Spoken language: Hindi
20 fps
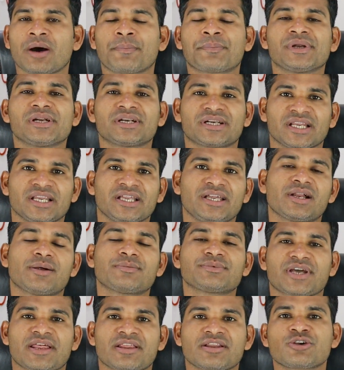अपने
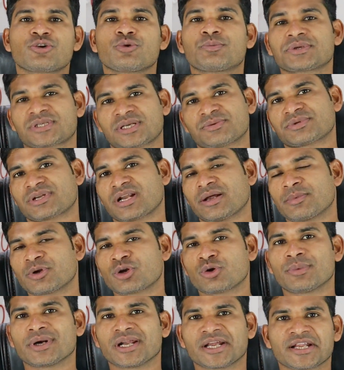टेलीग्राम चैनल के ऊपर सब्सक्राइबर
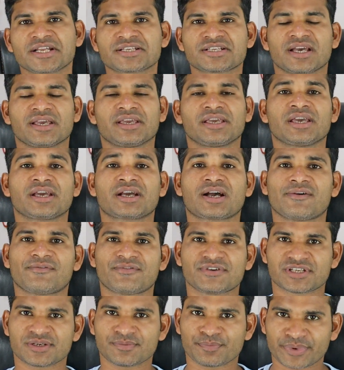को बढ़ाना चाहेंगे
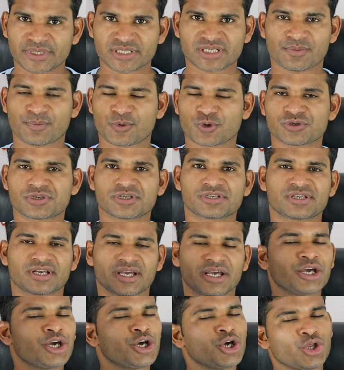काफी सिंपल सा प्रोसेस
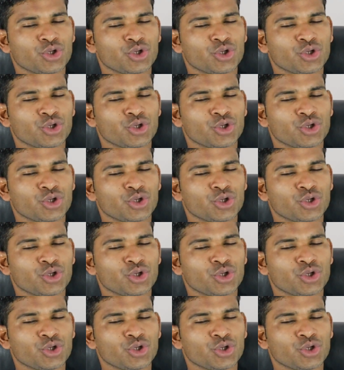है